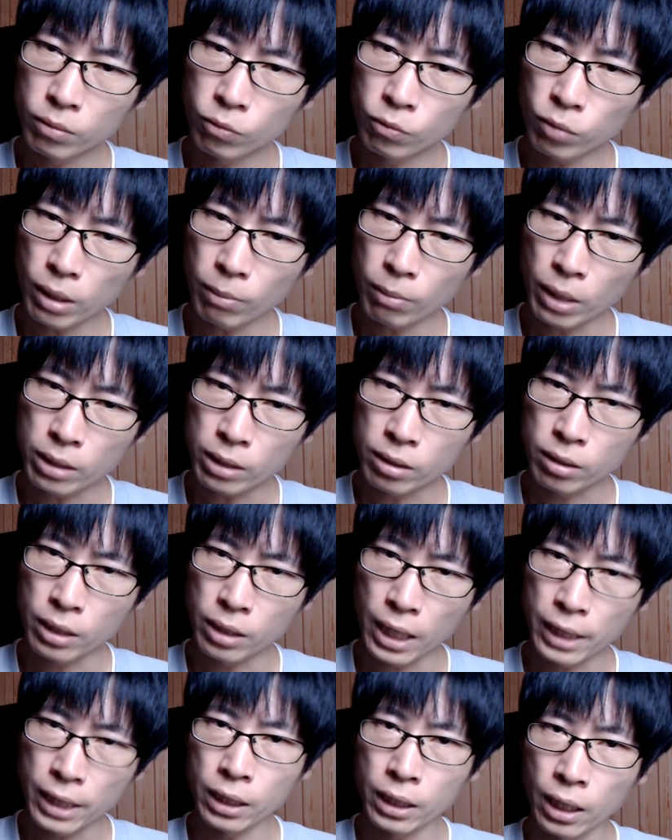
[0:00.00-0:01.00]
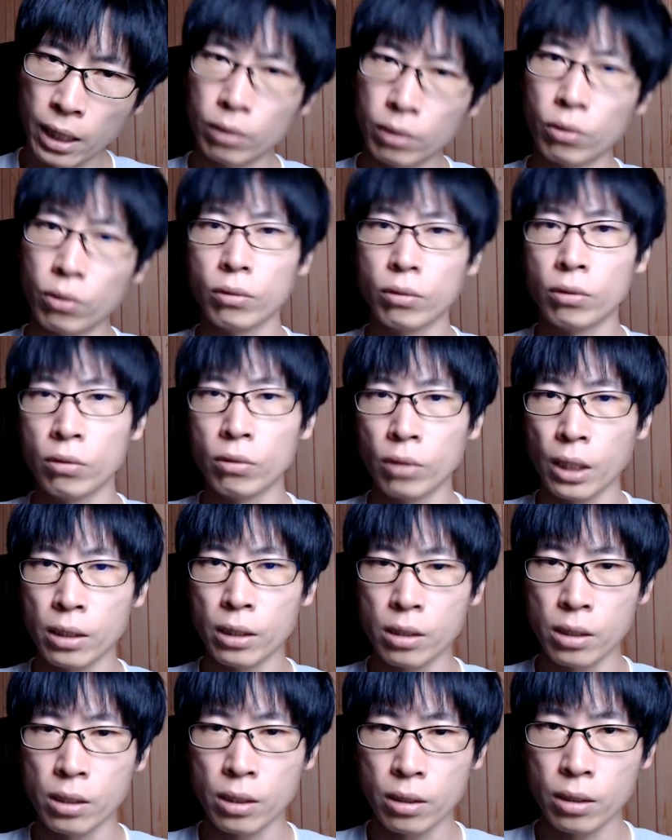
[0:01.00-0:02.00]
まずないなという感
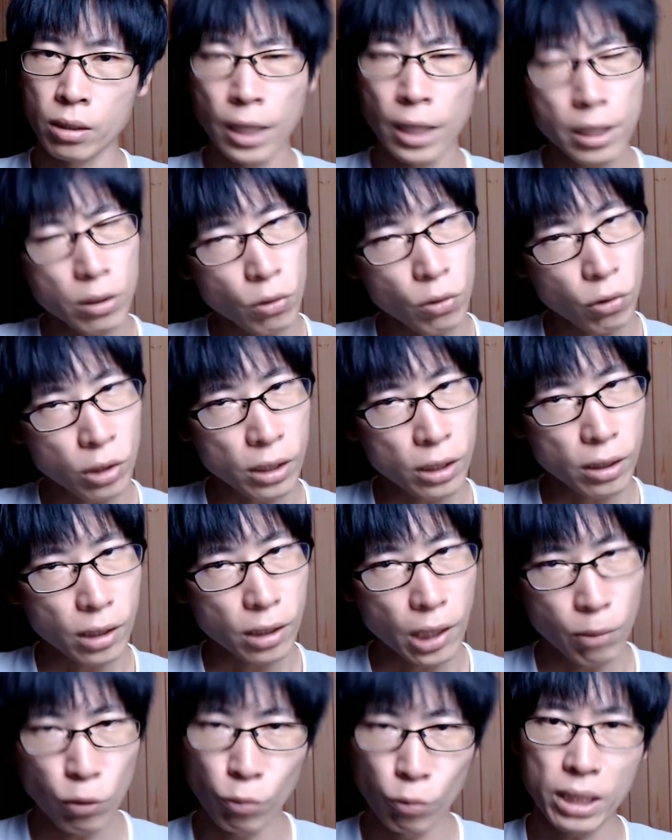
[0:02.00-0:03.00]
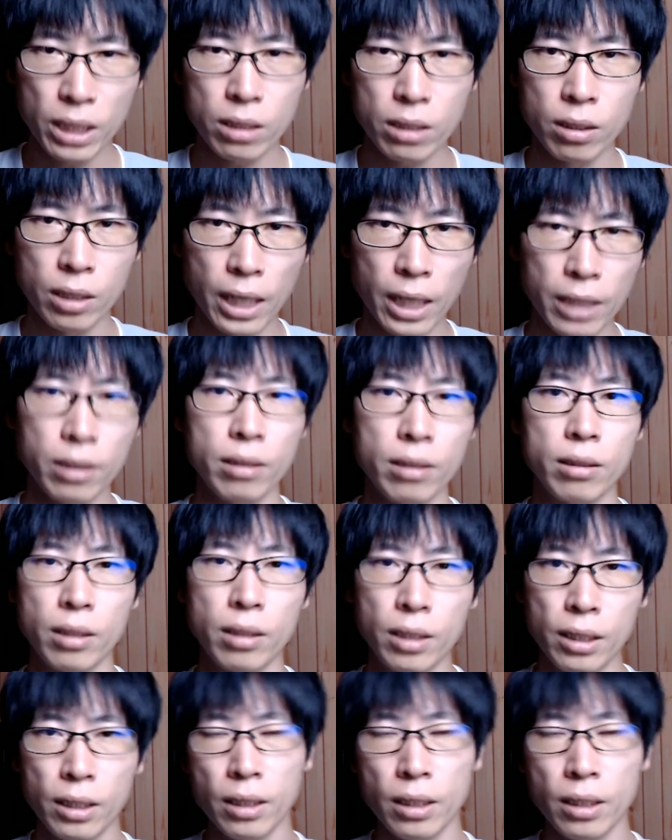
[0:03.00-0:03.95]
じです。内臓疾患もまずないです。